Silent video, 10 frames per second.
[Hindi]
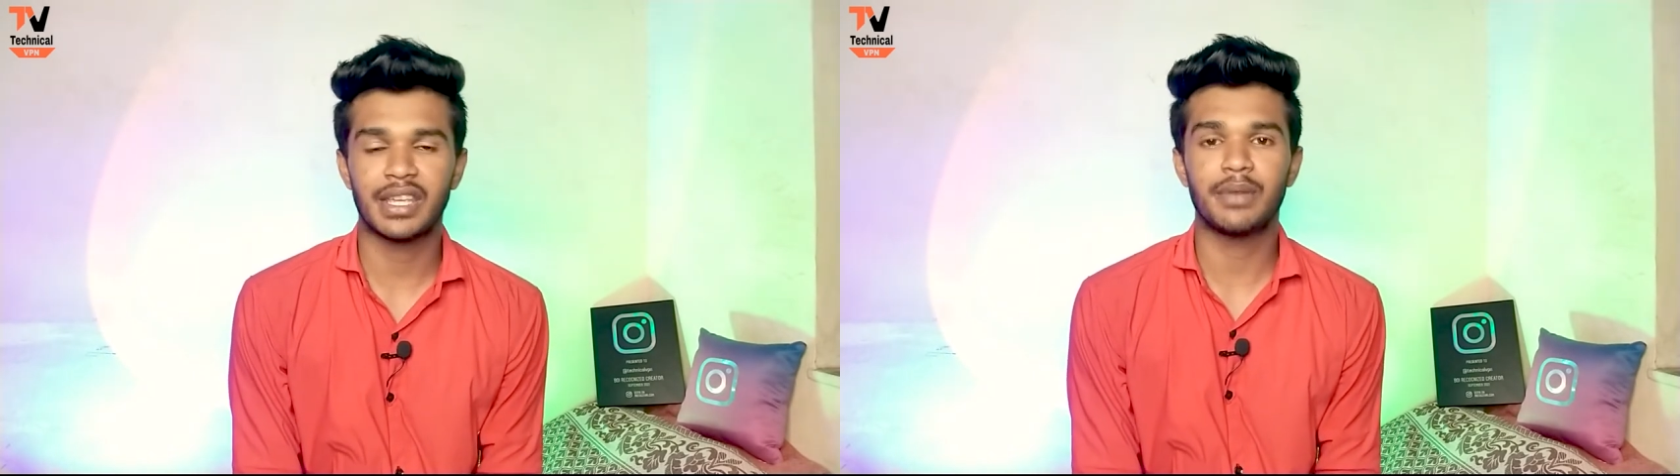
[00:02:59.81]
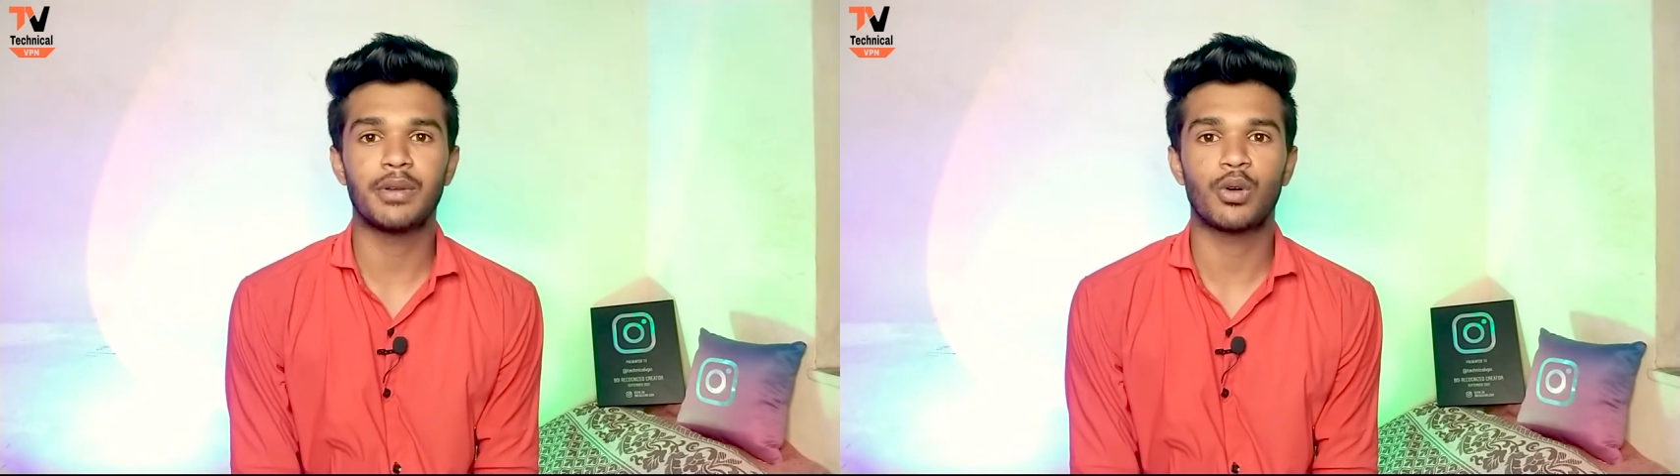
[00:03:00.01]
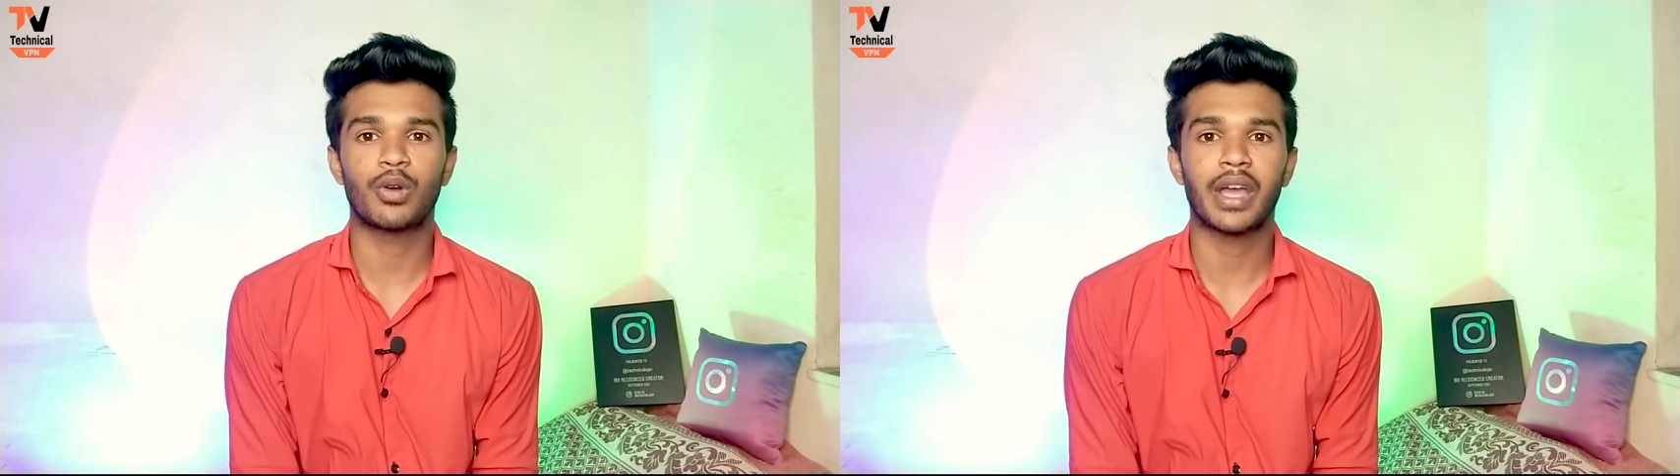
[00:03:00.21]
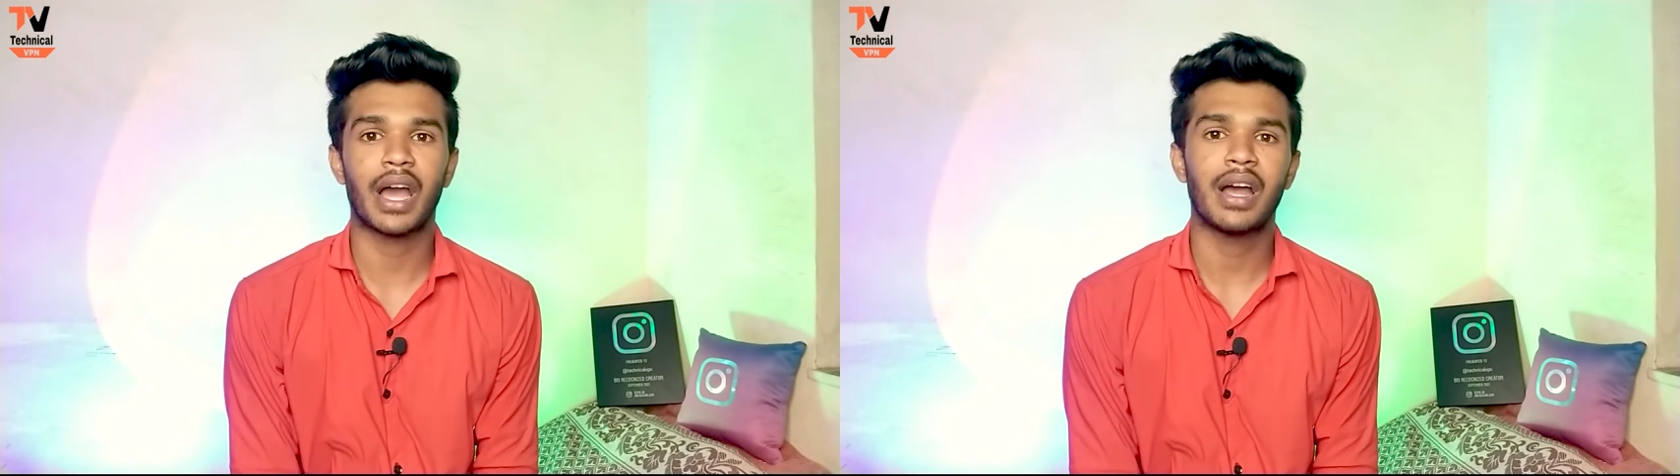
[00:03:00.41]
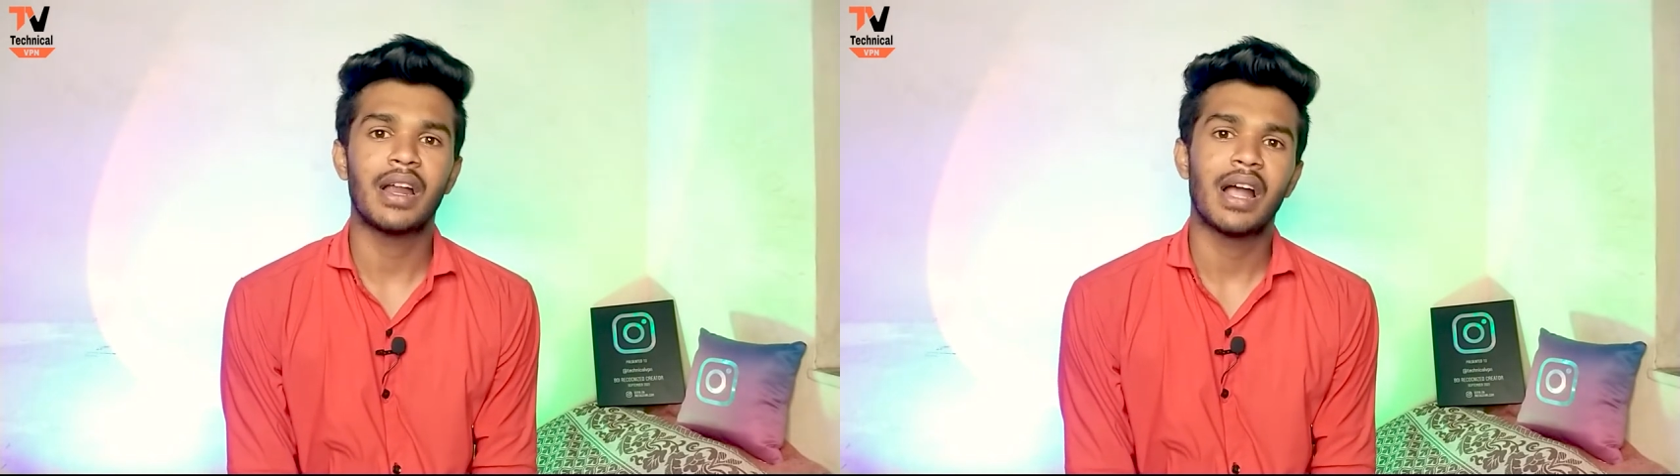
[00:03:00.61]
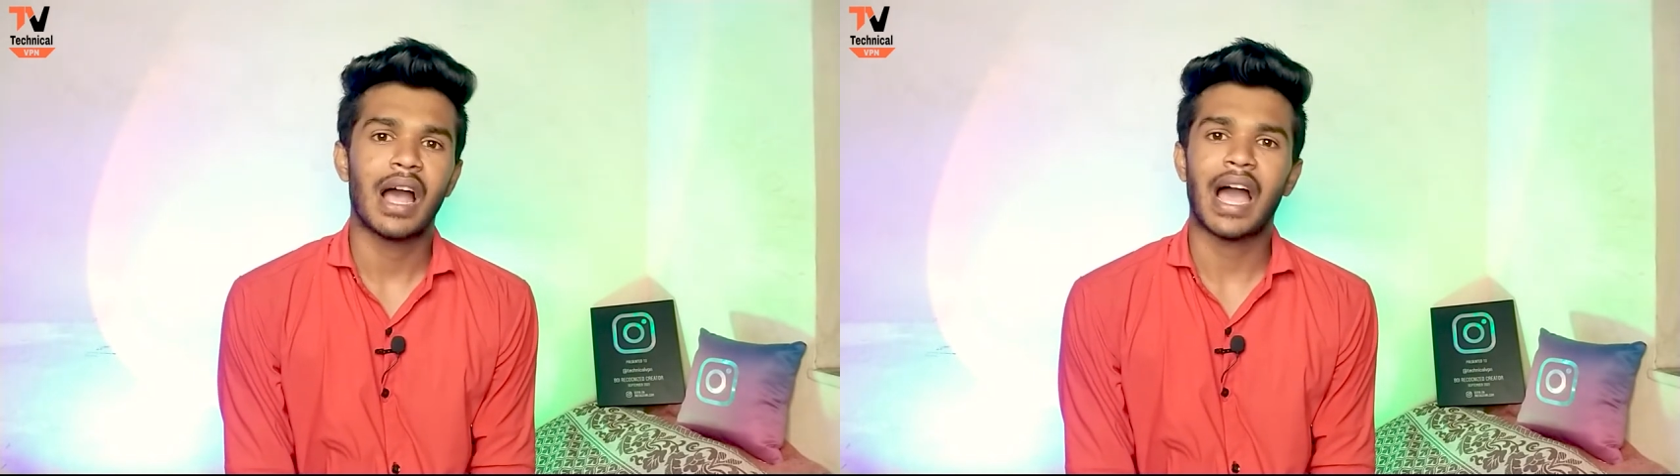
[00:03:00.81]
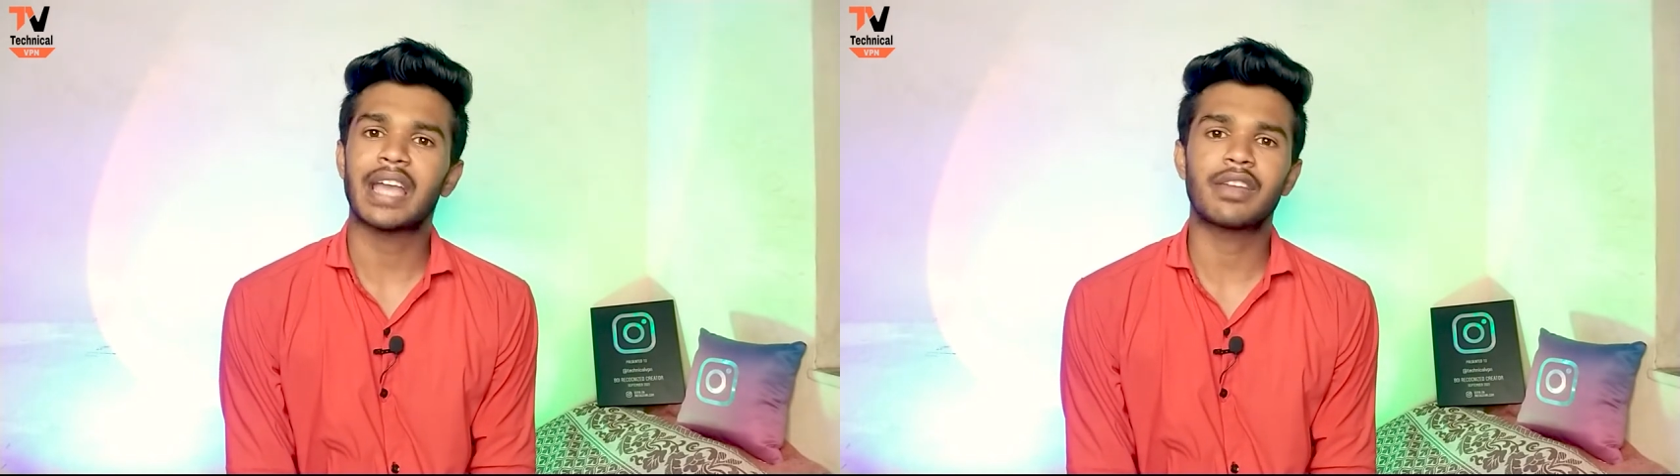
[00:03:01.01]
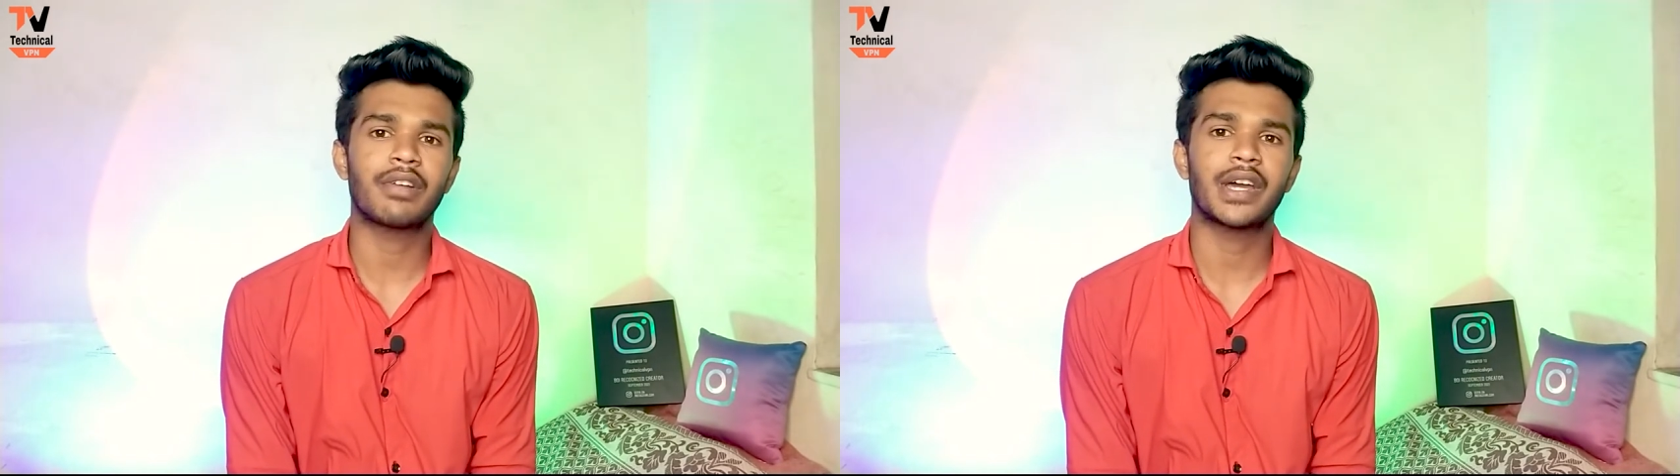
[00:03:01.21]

ये भी हो गया हैकिंग